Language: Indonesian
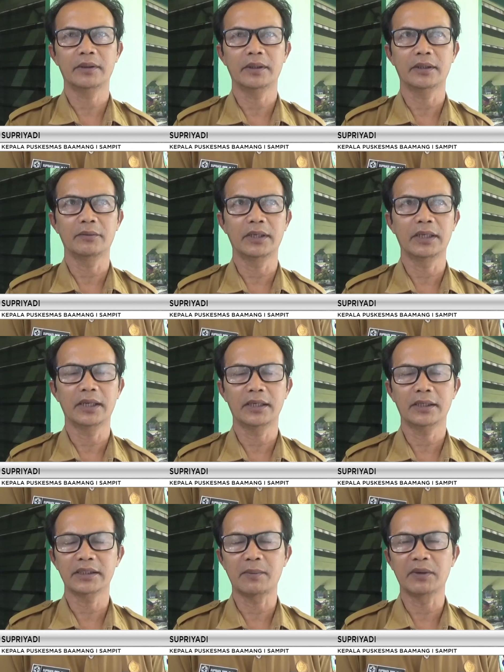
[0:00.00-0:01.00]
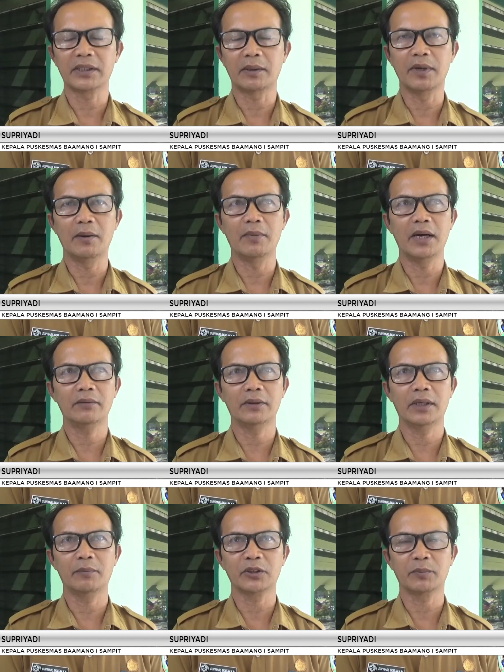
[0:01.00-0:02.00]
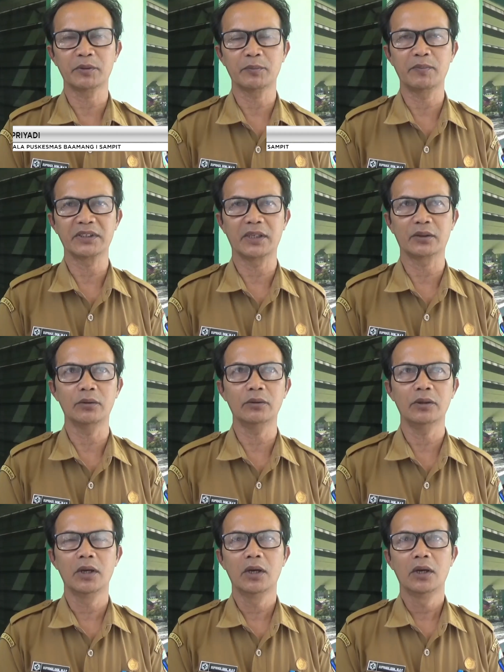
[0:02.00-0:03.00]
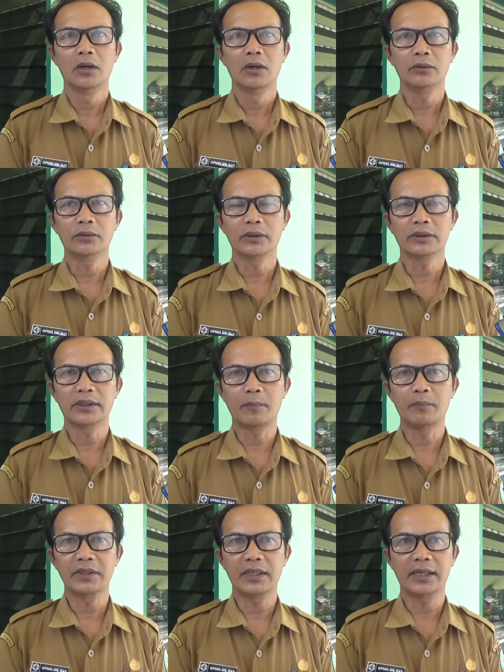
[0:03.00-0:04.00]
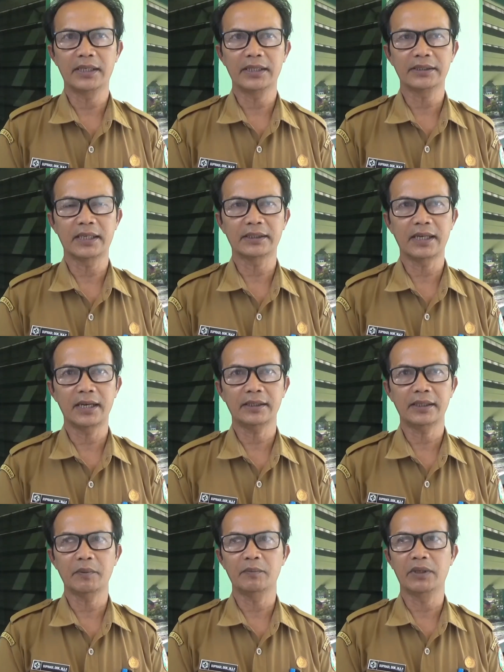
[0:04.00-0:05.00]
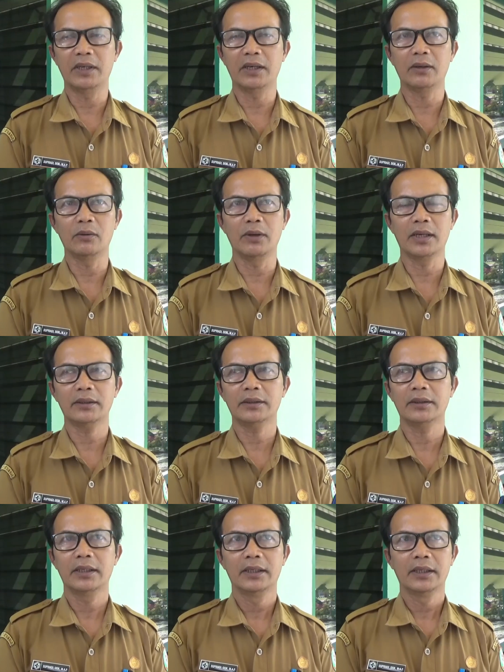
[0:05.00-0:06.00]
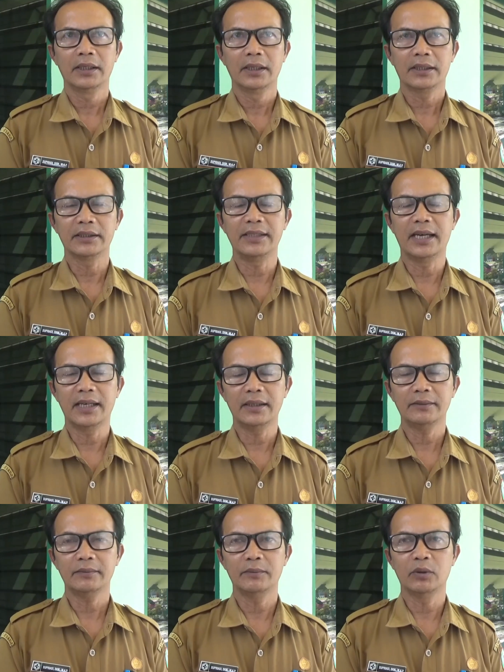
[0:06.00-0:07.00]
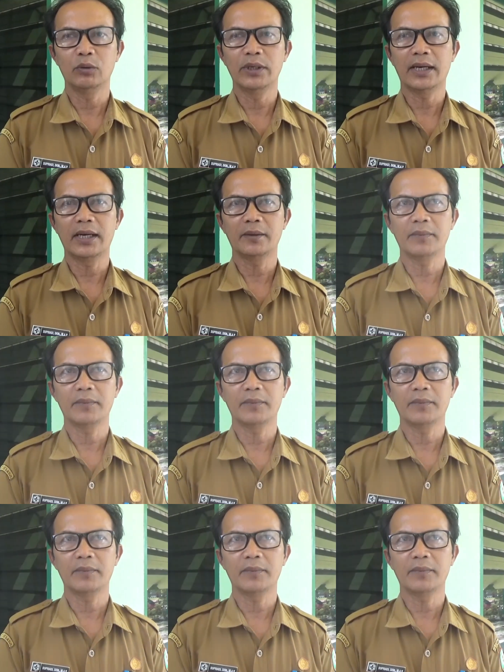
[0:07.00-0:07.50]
eh, wilayah Kecamatan Bamang, wilayah Posmas Bamang 1 untuk tetap menjaga kesehatan apabila keluar ke jalan menggunakan